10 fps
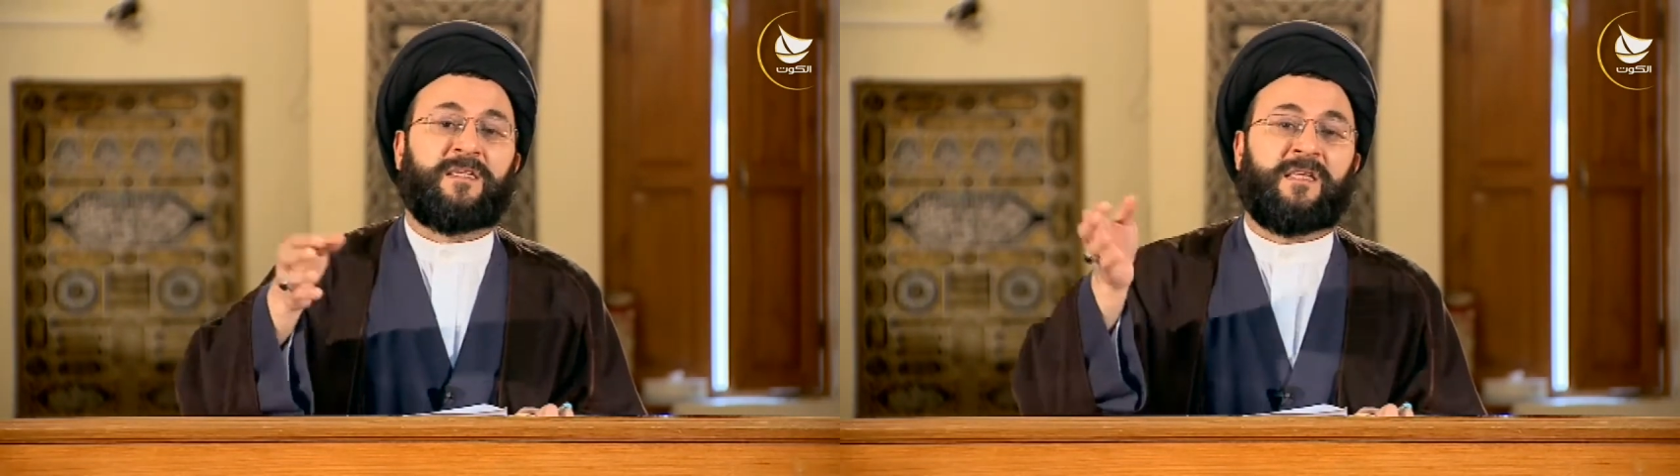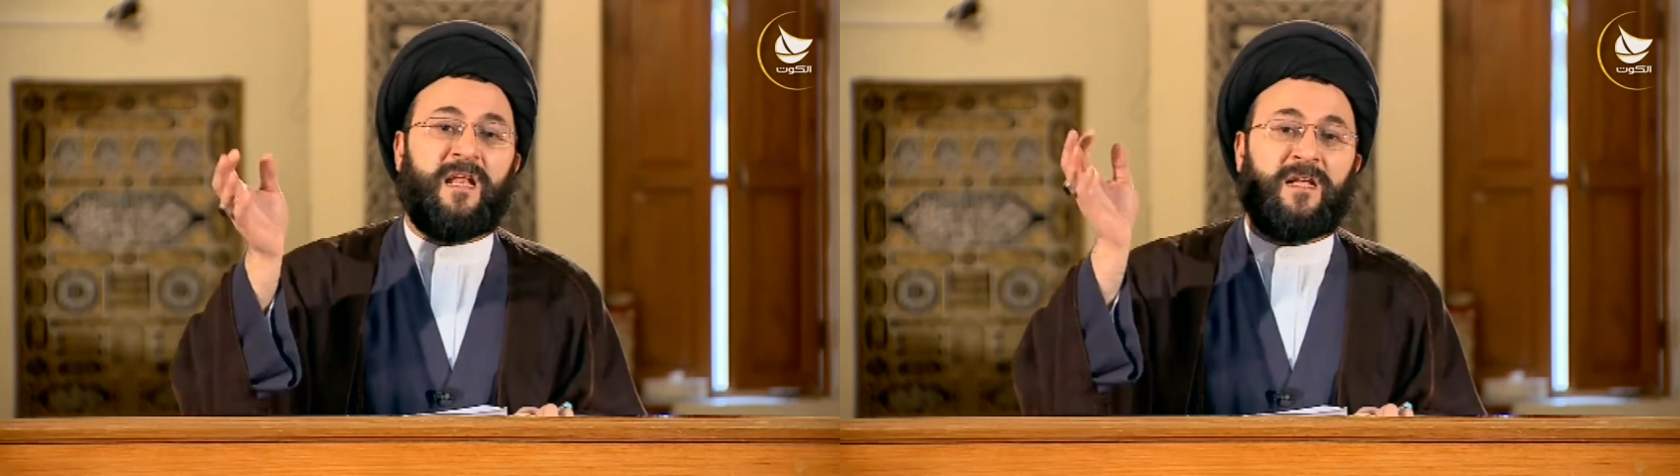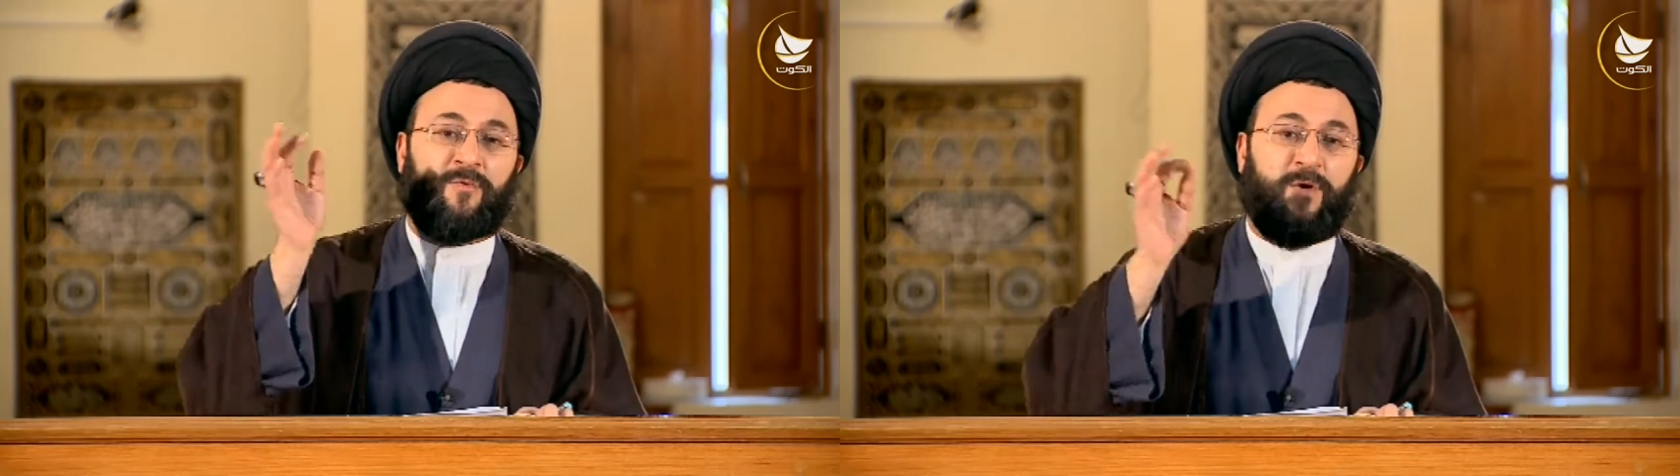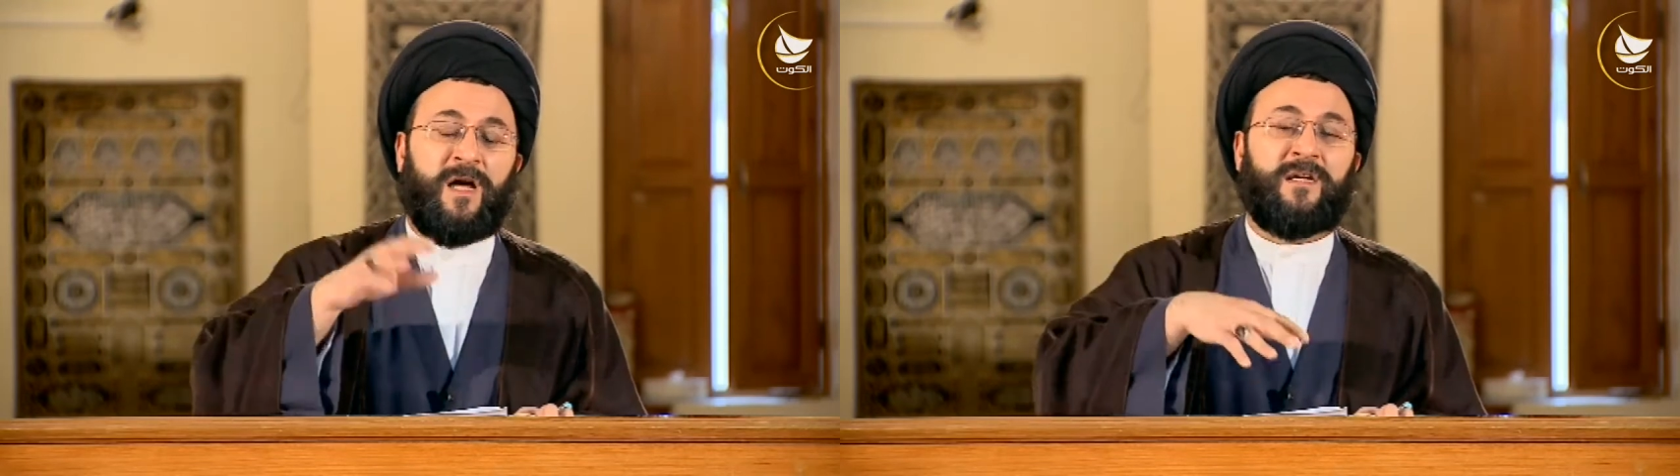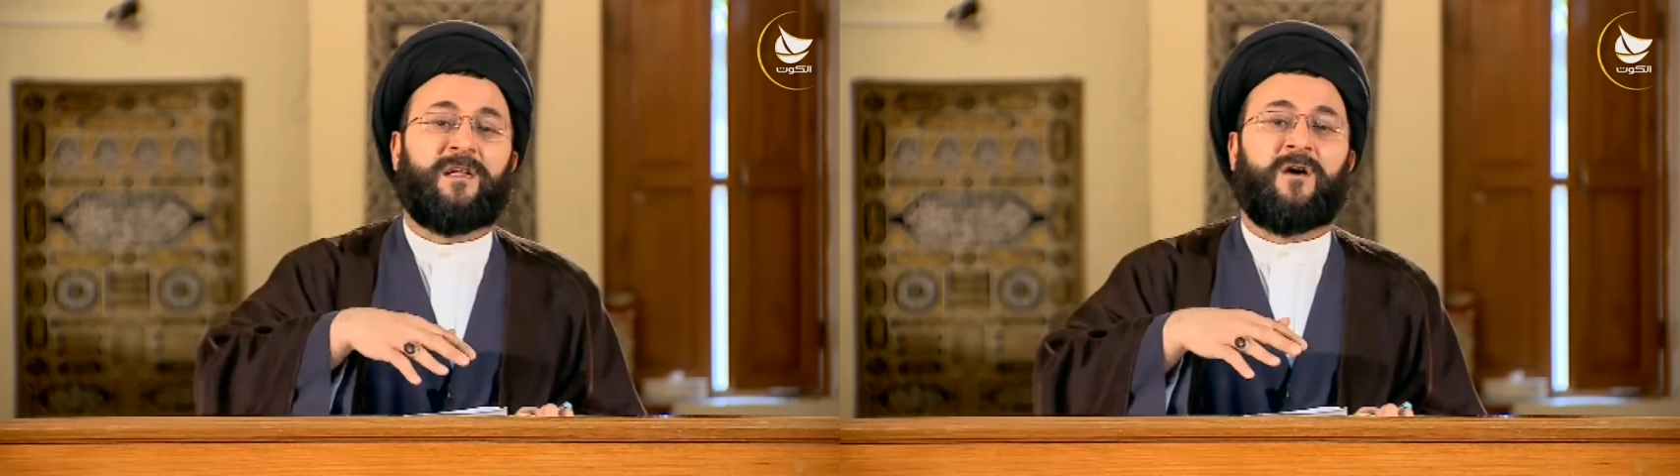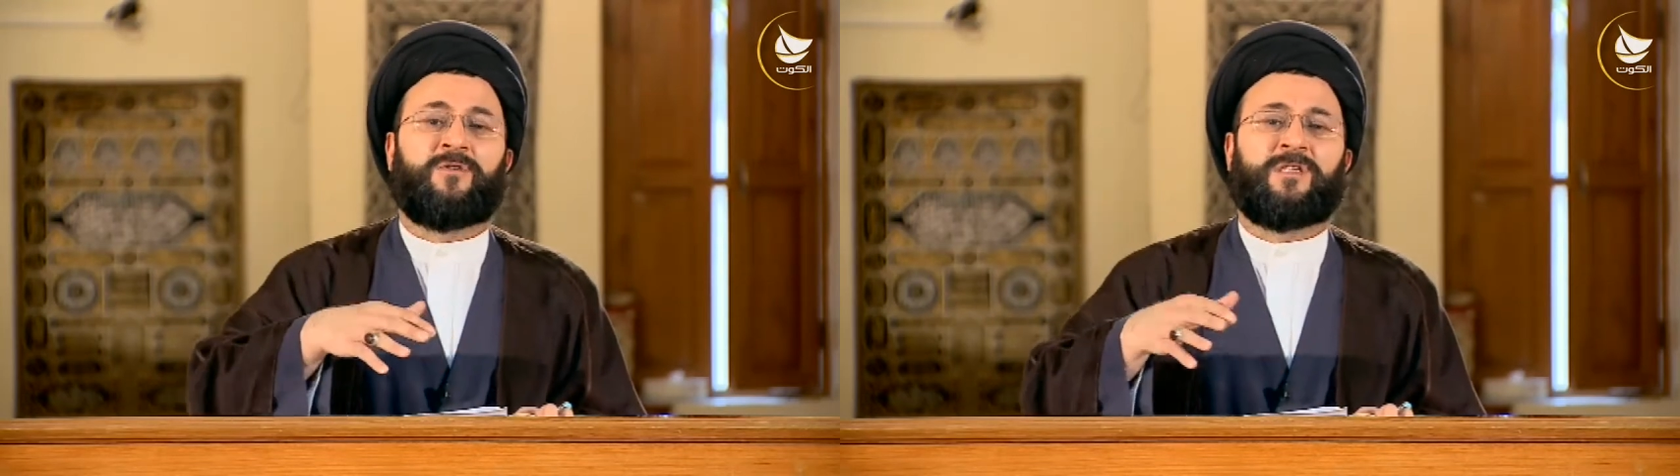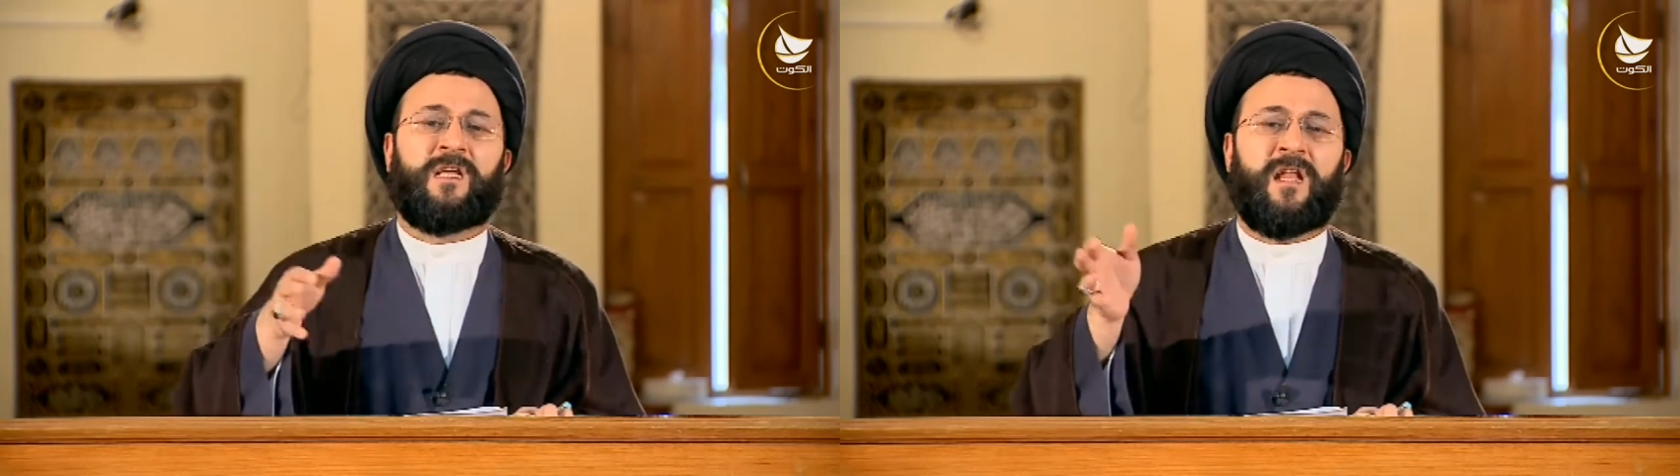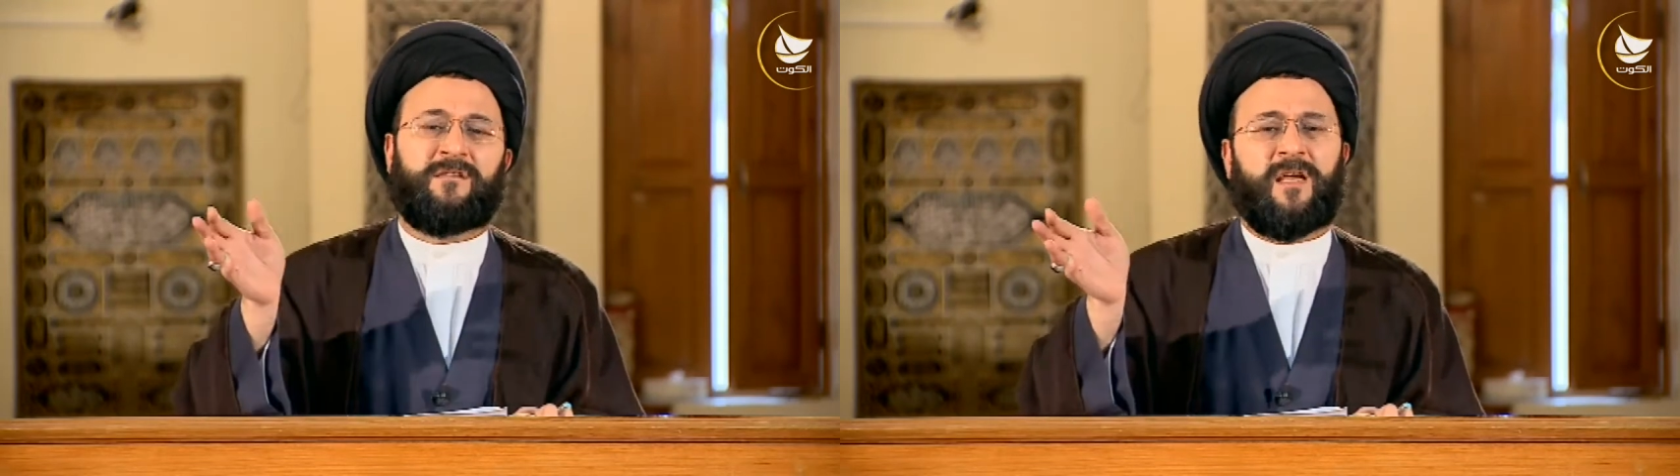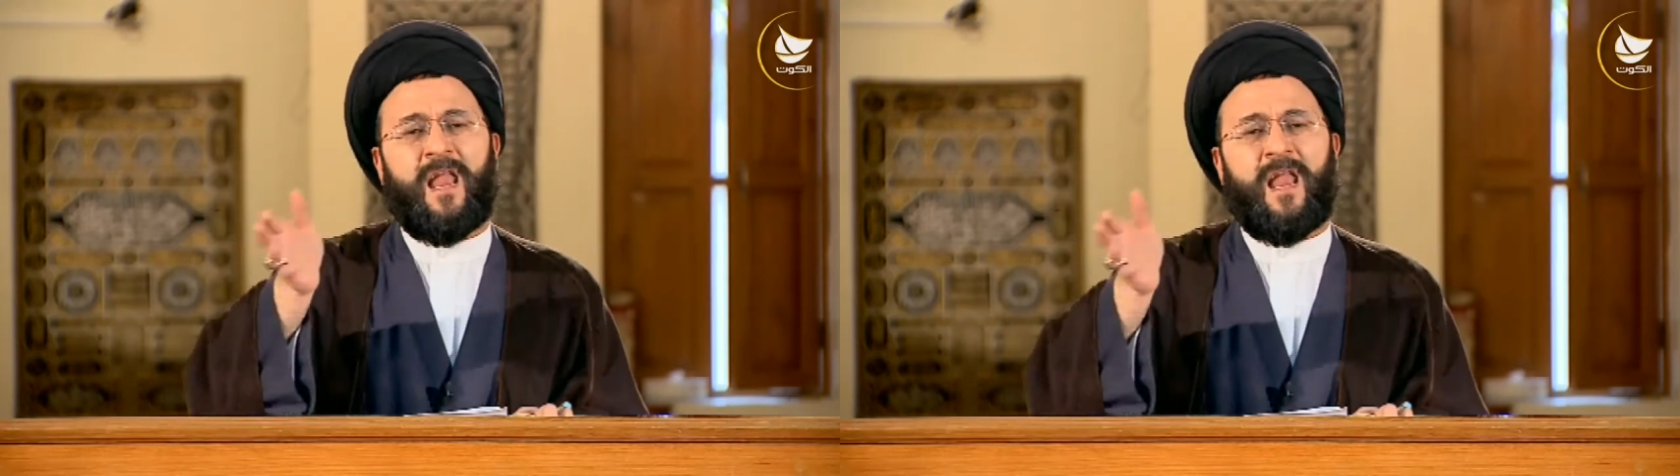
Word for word: نزلت وأين أنزلت